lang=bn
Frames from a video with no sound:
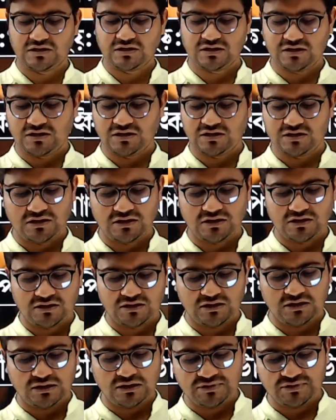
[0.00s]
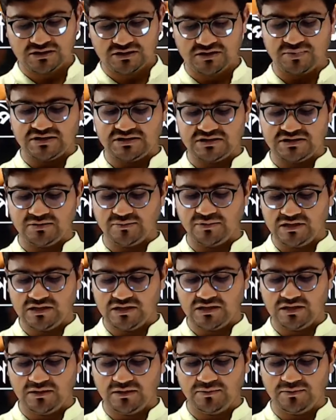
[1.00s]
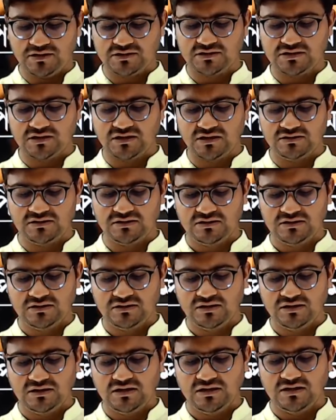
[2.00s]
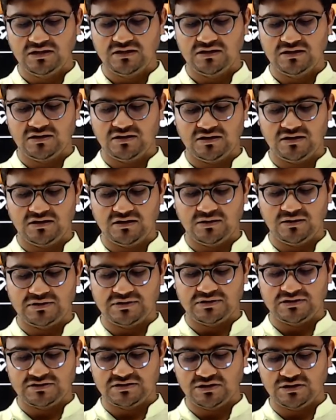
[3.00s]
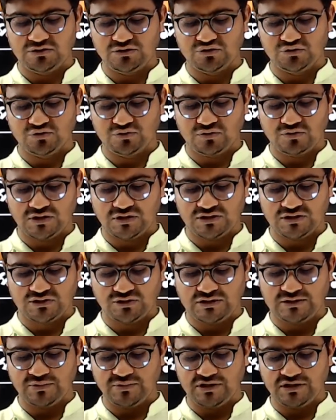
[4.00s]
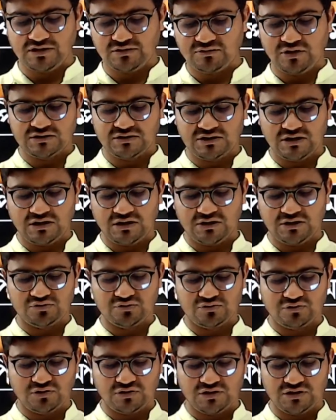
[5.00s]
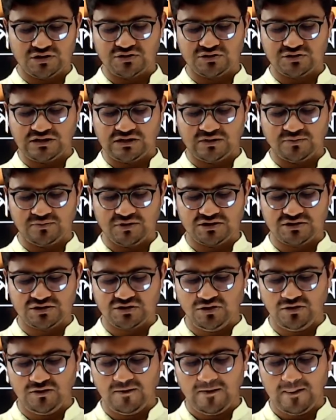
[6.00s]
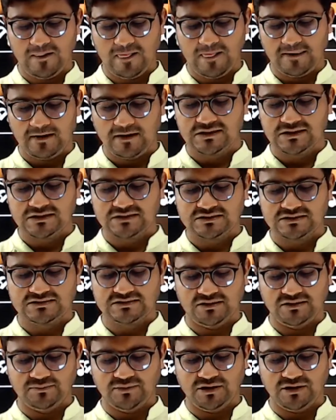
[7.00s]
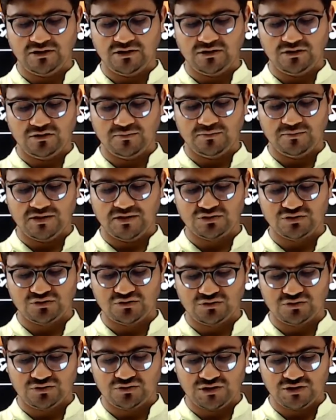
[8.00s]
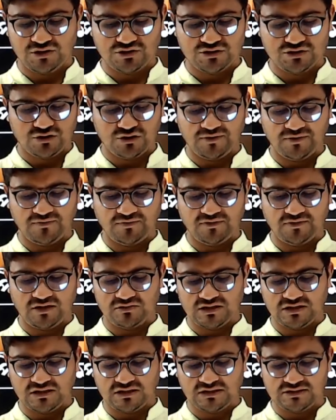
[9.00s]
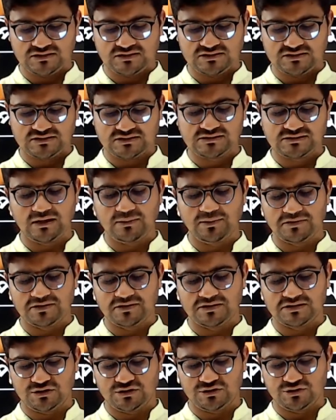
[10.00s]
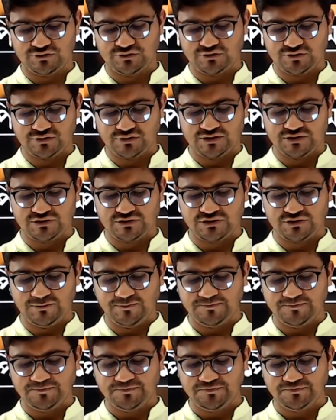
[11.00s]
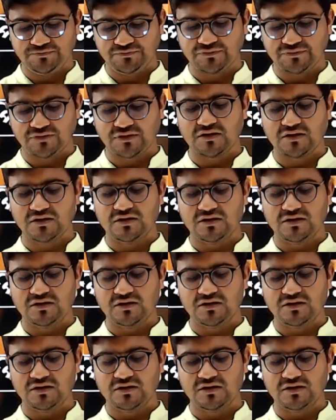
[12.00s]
আমি দেখতে পাচ্ছি মারিয়াম আক্তার আমাদের সাথে যুক্ত আছো এরপরে ঋতু আক্তার যুক্ত হয়েছে সালাম দিয়েছ জাইমা রহমান যুক্ত হয়েছ মিফতাহুল জান্নাত সাবা আমাদের সাথে যুক্ত হয়েছ ওকে